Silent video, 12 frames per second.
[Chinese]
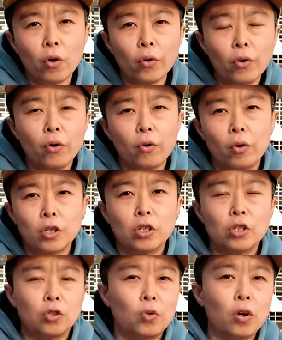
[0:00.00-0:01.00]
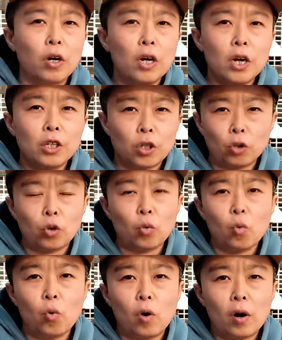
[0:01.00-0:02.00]
动，或者是说小宠
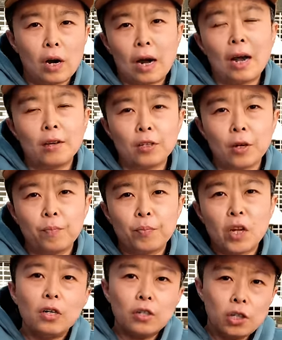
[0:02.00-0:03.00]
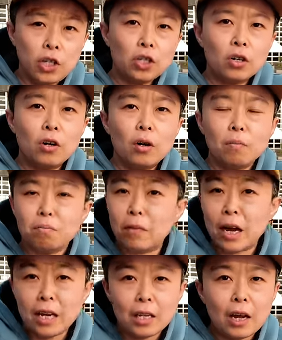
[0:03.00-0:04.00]
物、孩子。其实
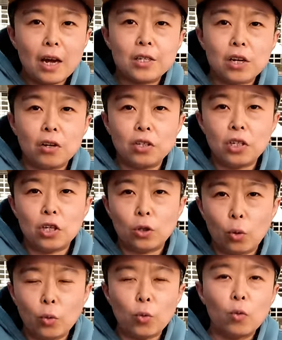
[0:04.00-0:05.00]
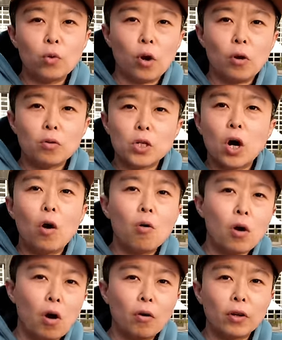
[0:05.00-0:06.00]
每一台相机都拥有超
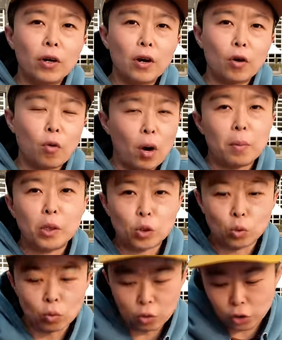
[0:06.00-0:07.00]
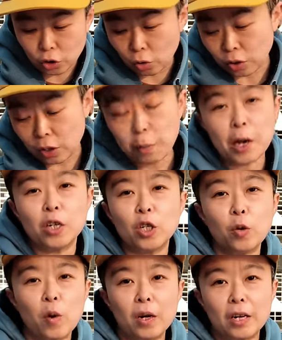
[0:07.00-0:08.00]
高的快门速度，就即便是
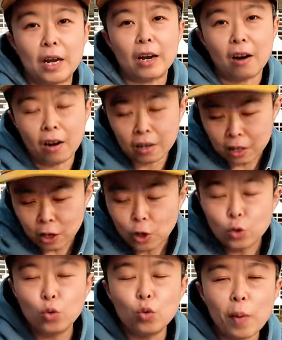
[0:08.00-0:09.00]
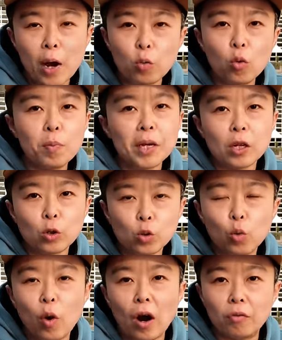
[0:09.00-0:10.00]
我这个巨慢无比的
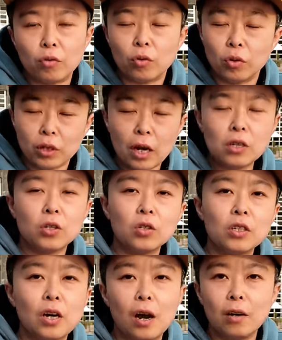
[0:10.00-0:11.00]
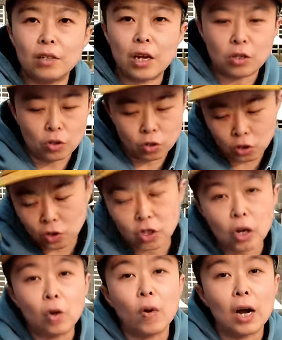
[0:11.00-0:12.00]
中画幅，它实际上也是支持。
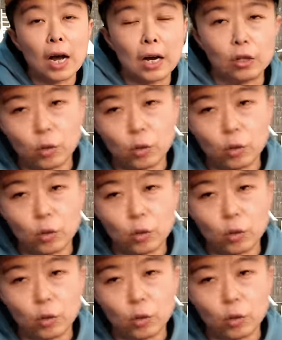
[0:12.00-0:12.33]
我看看